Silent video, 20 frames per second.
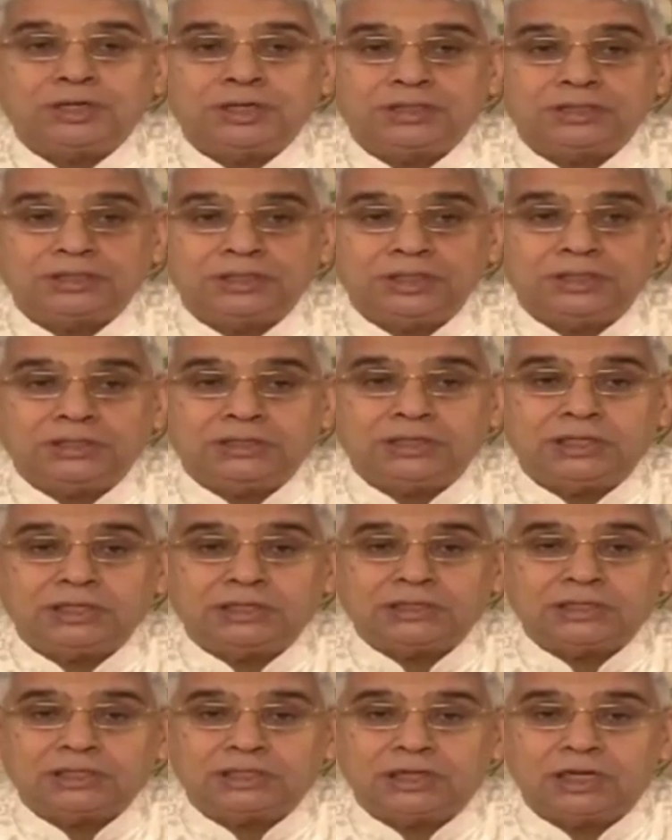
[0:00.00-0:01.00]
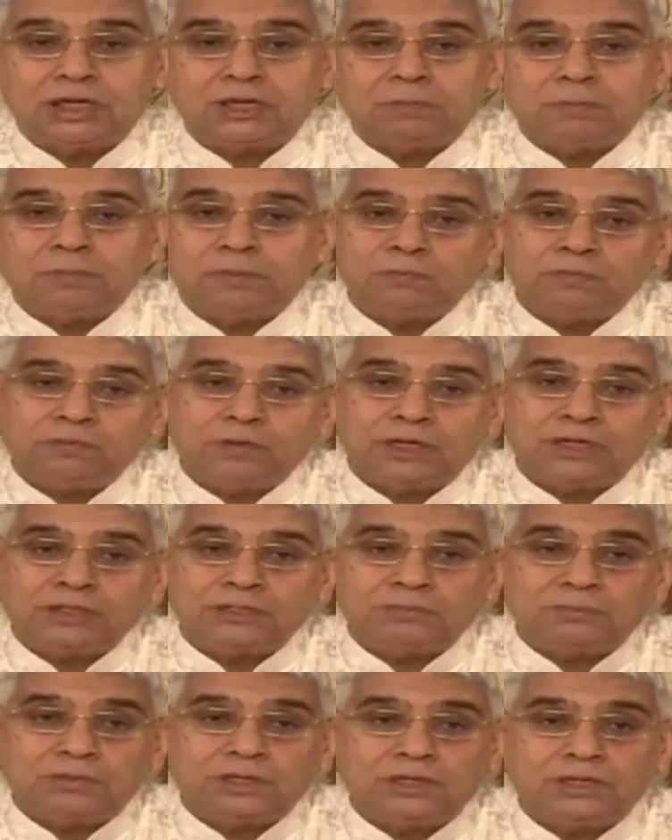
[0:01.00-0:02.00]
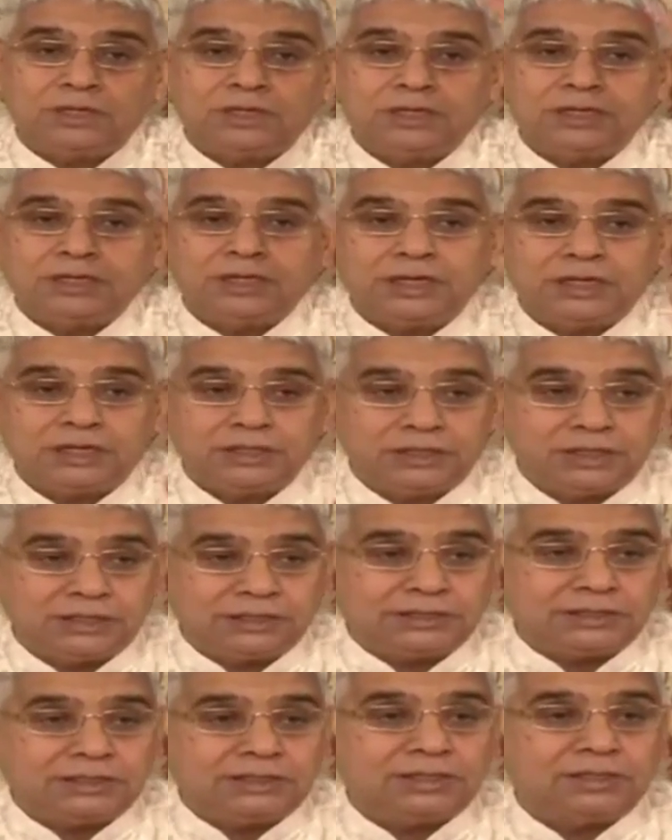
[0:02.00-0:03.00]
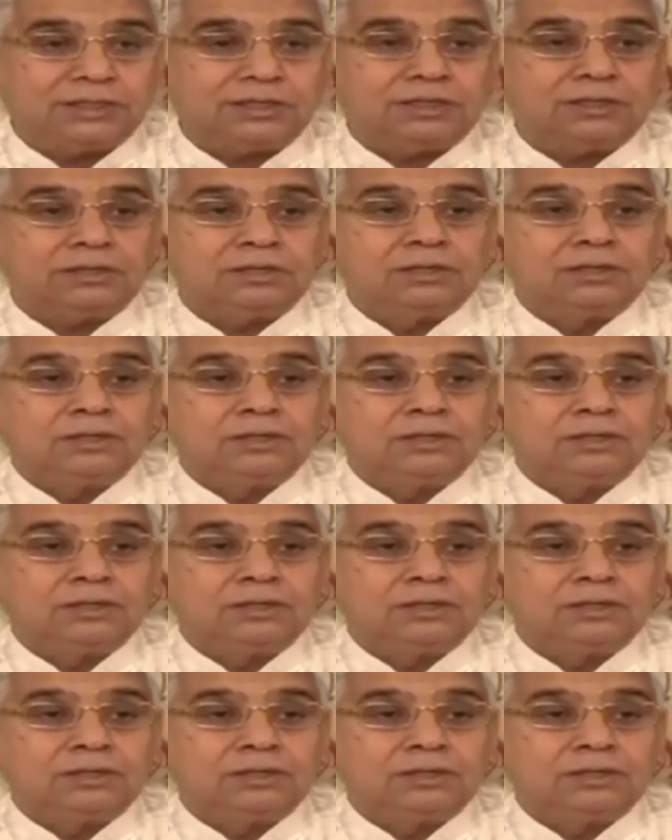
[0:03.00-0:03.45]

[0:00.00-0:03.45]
के तीसरे स्थान पर विराजमान है एक देशीय है